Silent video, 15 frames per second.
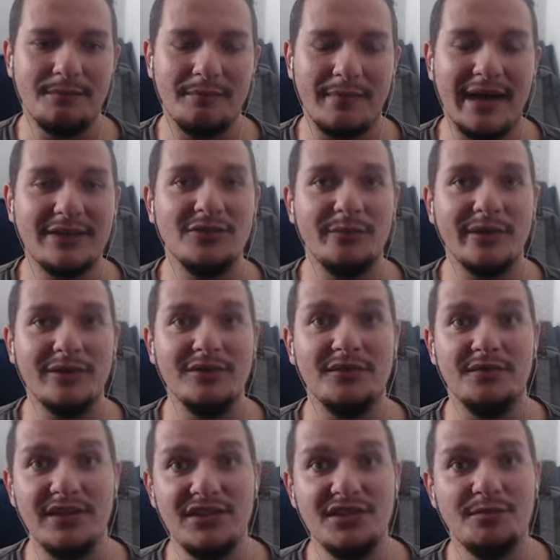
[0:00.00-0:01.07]
mais ou menos
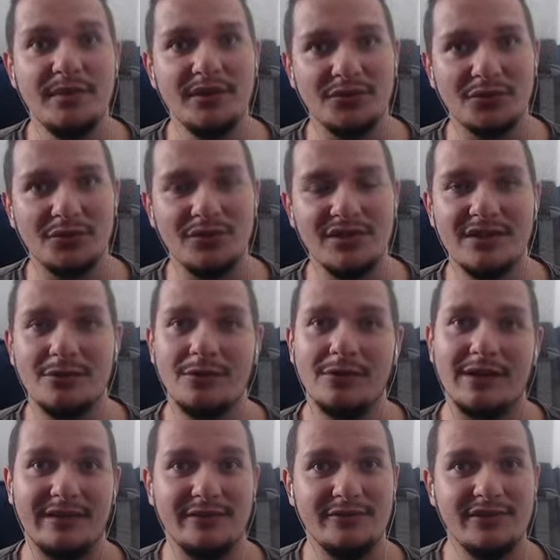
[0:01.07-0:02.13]
20 pessoas que
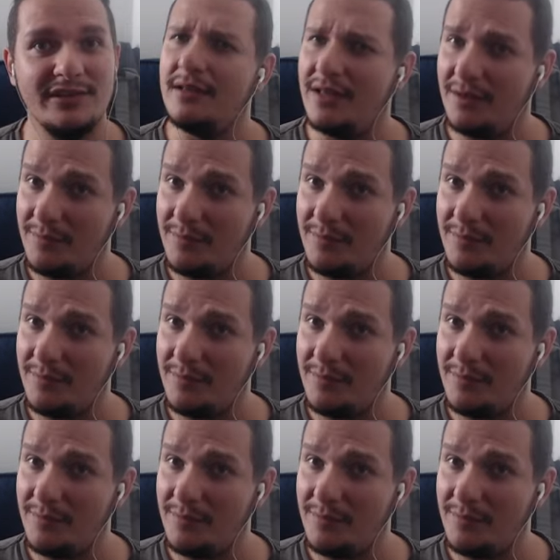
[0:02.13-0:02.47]
colocaram wishlist.